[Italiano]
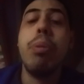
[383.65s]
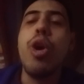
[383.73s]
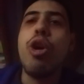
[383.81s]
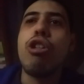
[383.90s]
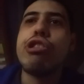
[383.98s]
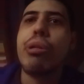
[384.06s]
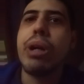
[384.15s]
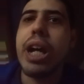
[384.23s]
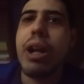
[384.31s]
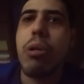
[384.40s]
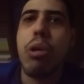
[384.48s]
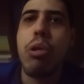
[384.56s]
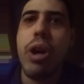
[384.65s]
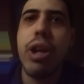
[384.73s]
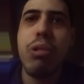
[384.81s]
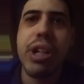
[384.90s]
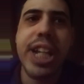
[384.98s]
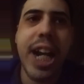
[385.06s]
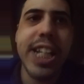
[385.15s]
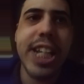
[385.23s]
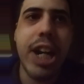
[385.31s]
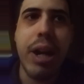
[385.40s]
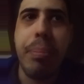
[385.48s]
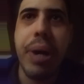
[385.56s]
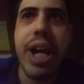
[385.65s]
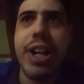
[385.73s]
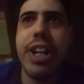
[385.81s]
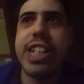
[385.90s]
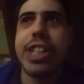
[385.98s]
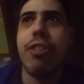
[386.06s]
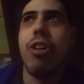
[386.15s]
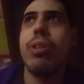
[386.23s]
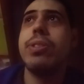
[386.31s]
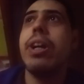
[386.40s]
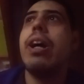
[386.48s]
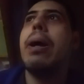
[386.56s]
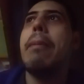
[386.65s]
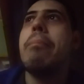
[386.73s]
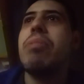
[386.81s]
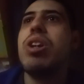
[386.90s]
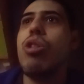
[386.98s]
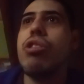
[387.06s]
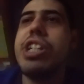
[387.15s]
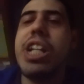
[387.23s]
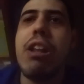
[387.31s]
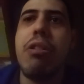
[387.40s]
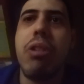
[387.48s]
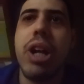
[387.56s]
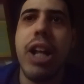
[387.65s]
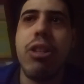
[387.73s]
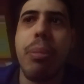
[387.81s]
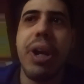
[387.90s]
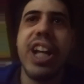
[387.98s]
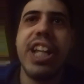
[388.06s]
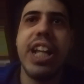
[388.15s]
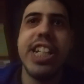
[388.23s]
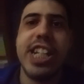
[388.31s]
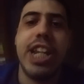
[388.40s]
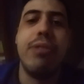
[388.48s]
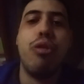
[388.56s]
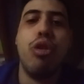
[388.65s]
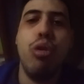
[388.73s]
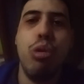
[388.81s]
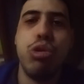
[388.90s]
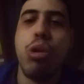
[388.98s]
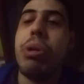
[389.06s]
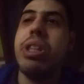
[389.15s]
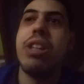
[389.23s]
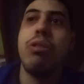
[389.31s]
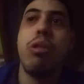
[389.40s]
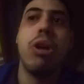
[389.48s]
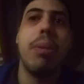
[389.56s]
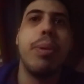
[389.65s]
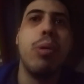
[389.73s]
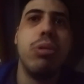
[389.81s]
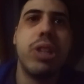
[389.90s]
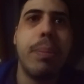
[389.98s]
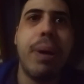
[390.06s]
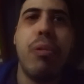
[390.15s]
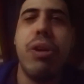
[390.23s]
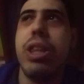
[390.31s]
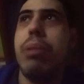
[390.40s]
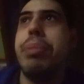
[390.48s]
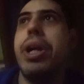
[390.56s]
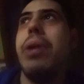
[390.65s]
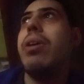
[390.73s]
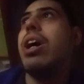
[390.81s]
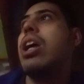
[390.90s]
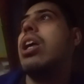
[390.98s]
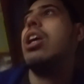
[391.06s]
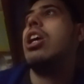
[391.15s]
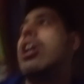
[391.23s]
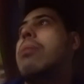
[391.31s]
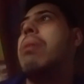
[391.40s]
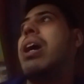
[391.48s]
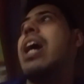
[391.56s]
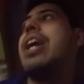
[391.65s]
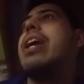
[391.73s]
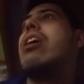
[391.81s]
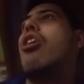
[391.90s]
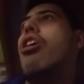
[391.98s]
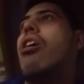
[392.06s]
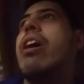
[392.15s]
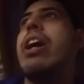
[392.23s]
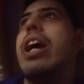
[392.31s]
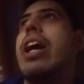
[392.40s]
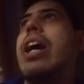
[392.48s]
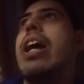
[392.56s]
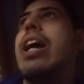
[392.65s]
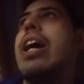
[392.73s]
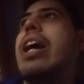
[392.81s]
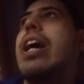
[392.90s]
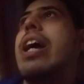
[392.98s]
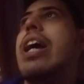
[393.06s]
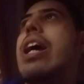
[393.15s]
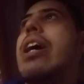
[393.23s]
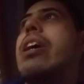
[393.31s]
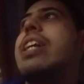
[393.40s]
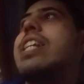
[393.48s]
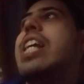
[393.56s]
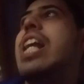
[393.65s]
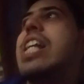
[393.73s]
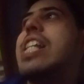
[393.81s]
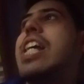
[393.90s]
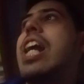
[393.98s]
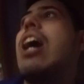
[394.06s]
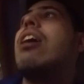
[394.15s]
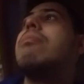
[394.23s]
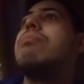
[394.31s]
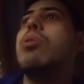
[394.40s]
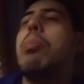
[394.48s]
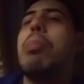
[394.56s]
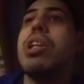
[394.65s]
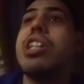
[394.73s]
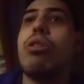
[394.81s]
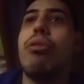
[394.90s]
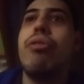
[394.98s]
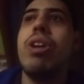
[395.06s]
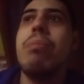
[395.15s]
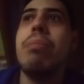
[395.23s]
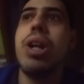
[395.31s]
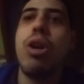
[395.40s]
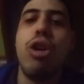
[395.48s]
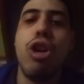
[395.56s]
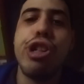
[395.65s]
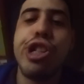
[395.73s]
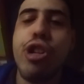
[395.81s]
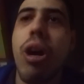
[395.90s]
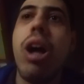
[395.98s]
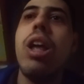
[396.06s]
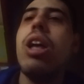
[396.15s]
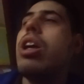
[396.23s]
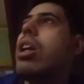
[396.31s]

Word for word: Poi non lo so, magari qualcuno dei due si lascerà le penne stavolta, eh. Godzilla non credo perché si è evoluto, rivoluto, diventato ancora più ultra power di prima. Magari Kong eh, si lascerà dopo sto film, non lo so.